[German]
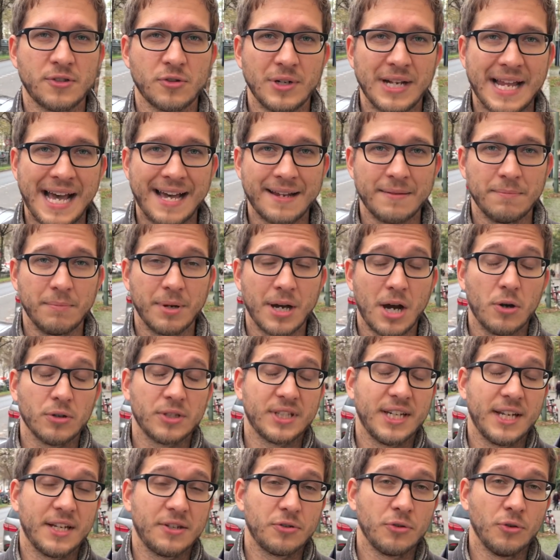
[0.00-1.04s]
zu laden, braucht
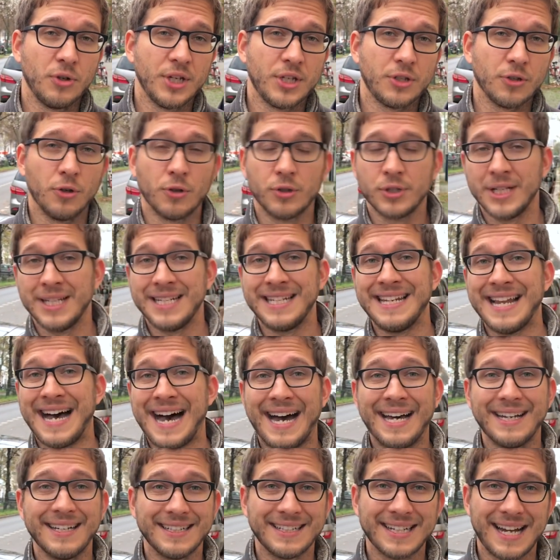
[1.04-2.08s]
ihr natürlich irgendeine
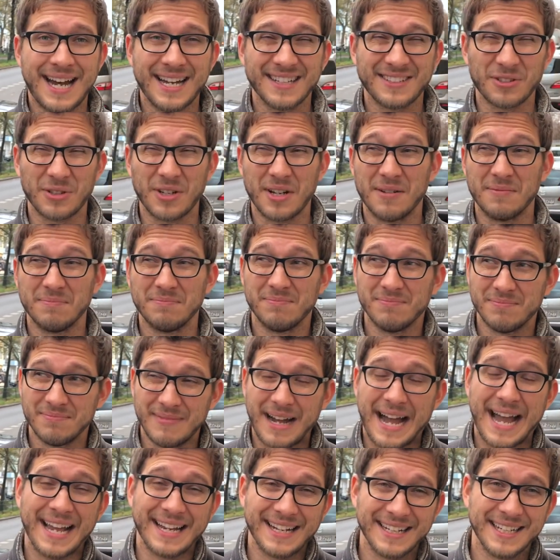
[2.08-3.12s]
Ladekarte oder
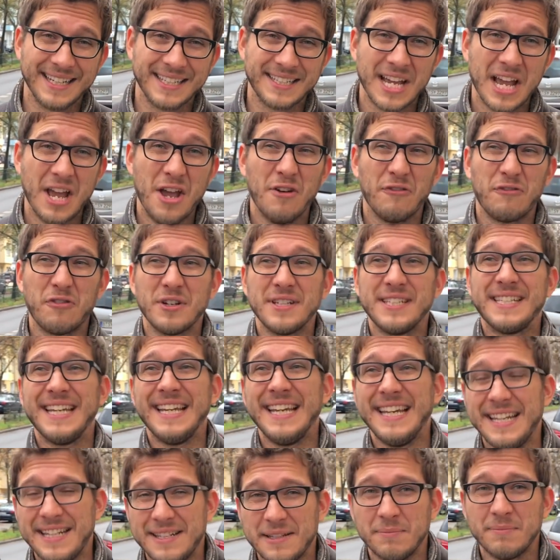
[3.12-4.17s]
eigentlich von
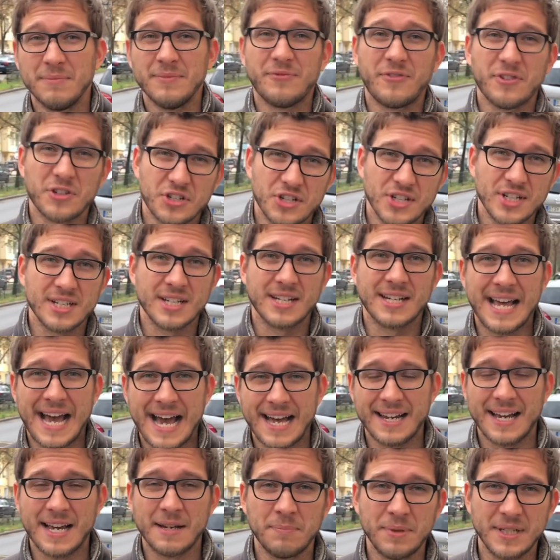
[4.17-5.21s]
jedem verschiedenen
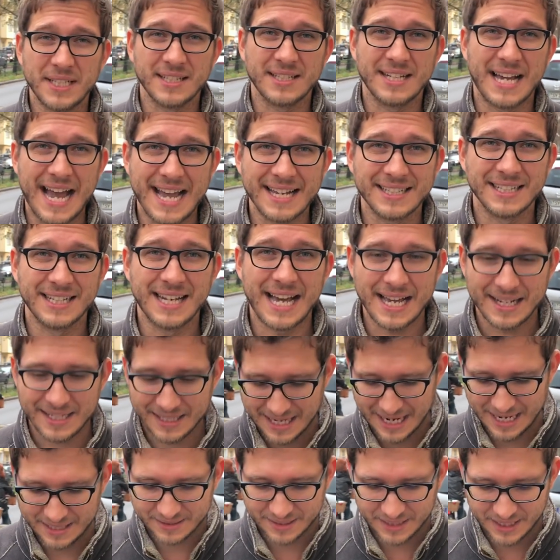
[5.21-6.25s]
Ladeanbieter eine eigene
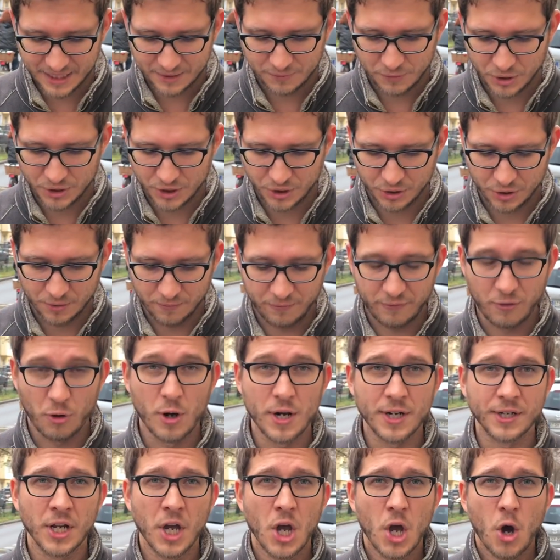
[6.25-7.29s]
Ladekarte. Ich würde euch
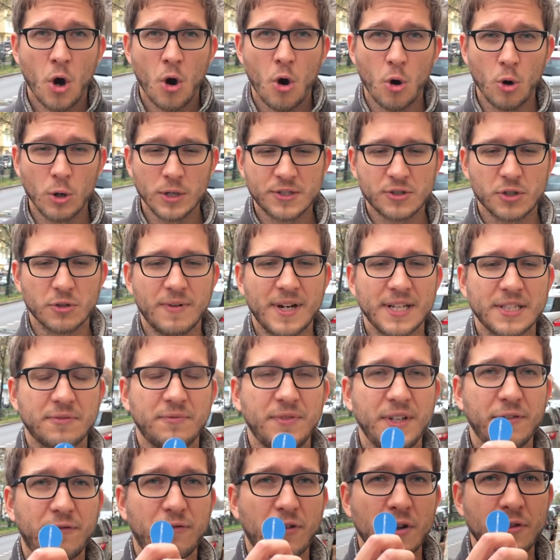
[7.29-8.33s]
empfehlen, holt sowas
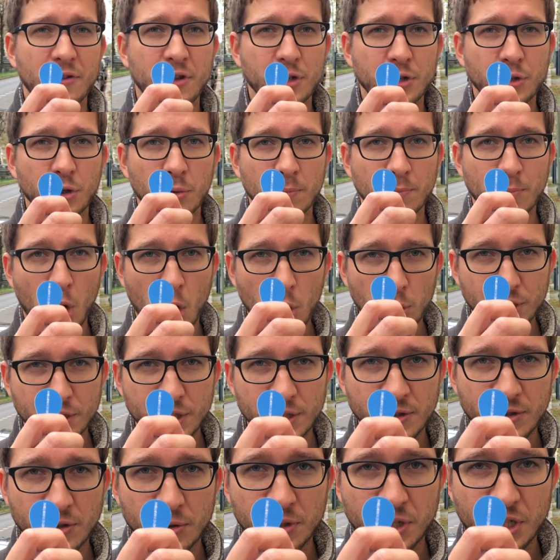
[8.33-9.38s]
wie von The New
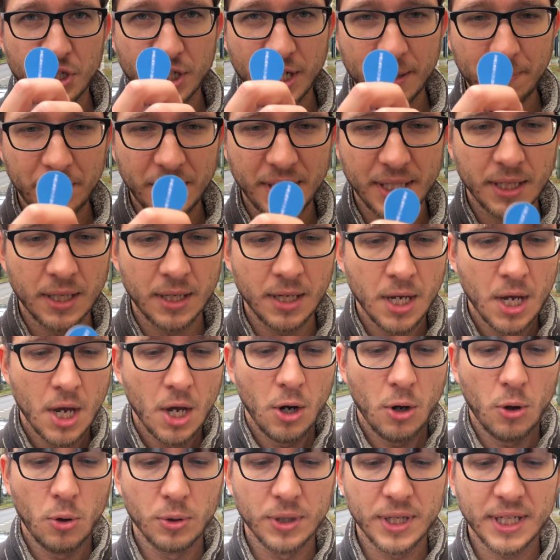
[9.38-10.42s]
Motion, so ein Chip hier.
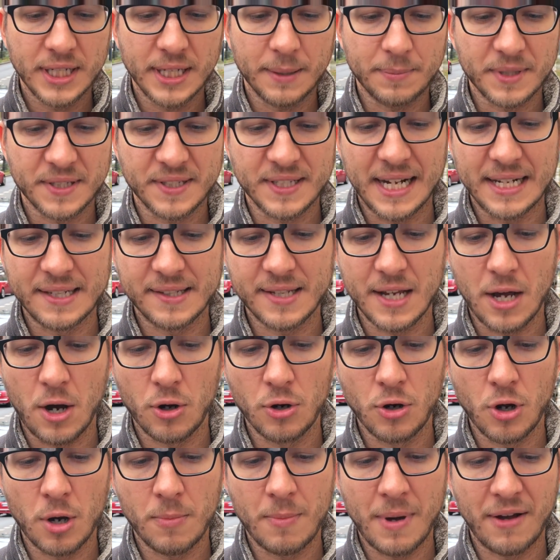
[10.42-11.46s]
Oder ich habe das Ganze auch
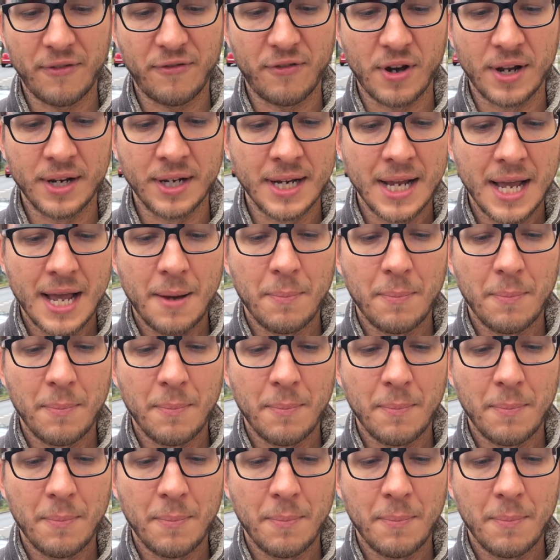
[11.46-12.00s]
nochmal von